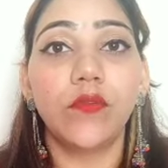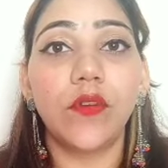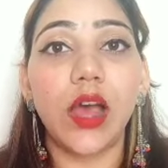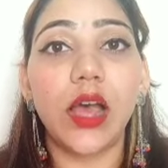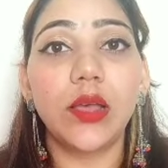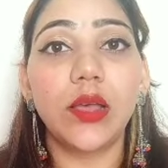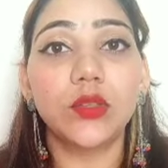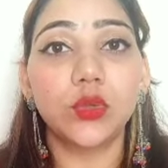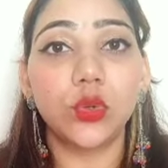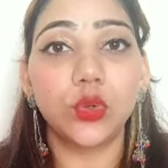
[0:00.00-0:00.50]

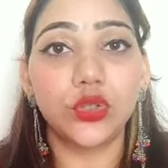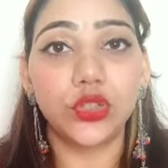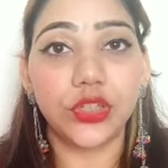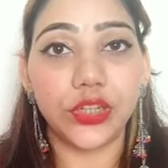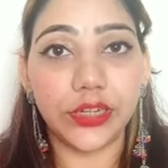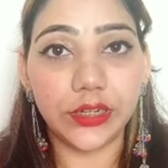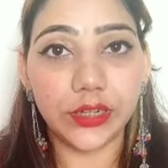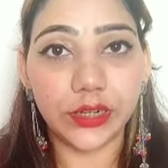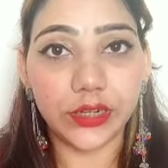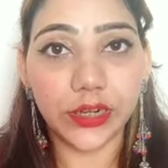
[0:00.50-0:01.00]
वहां इसको
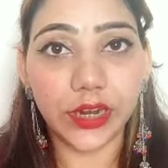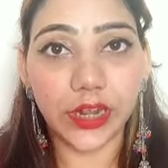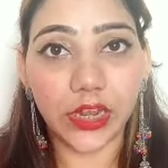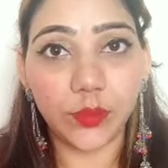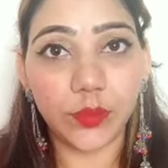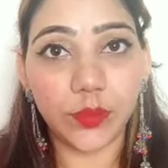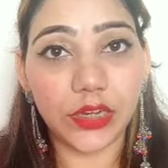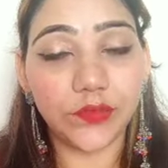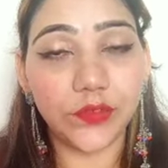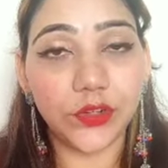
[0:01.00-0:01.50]
शेयर करना
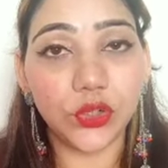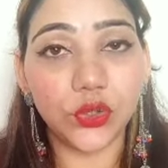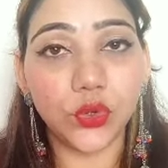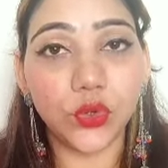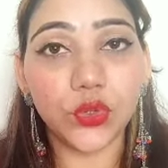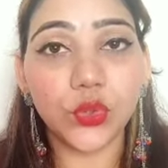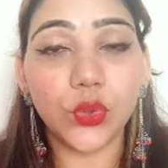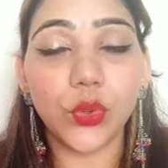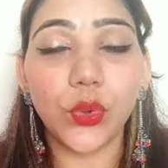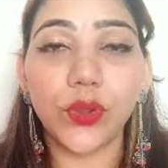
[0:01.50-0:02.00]
है मेरी
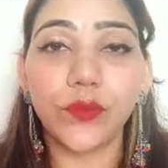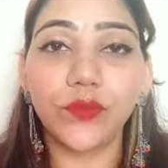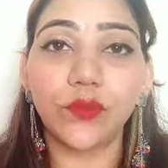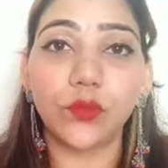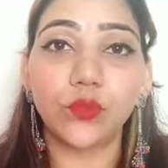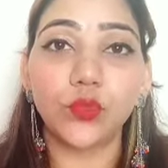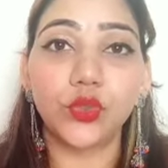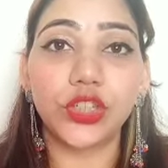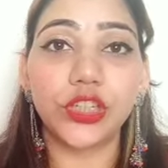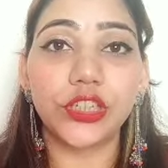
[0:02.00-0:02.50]
वीडियोस को
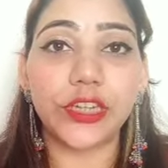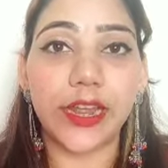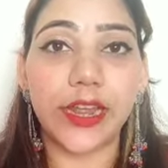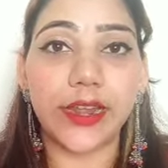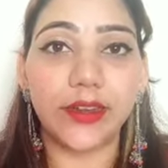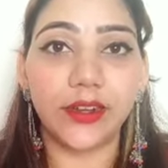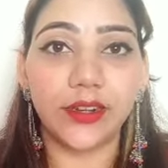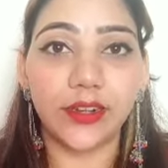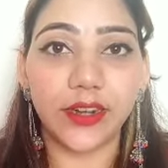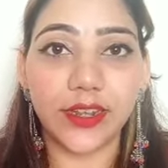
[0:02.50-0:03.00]
मुझे
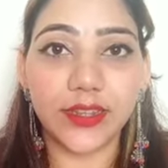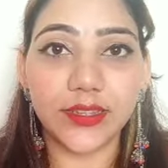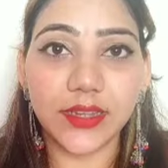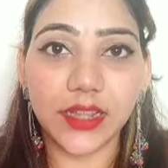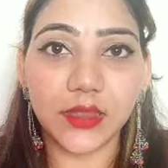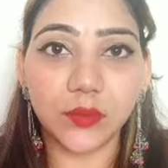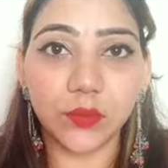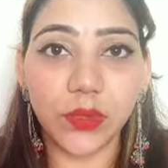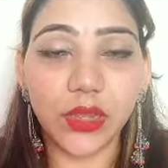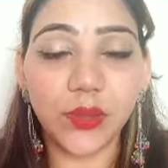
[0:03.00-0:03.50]
टैग करना है
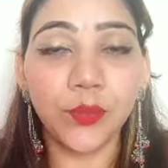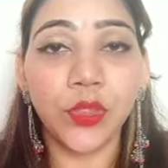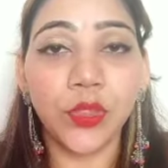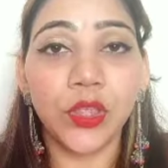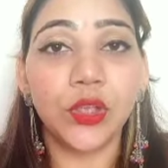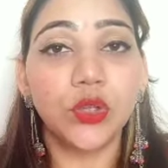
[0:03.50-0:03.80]
साथ में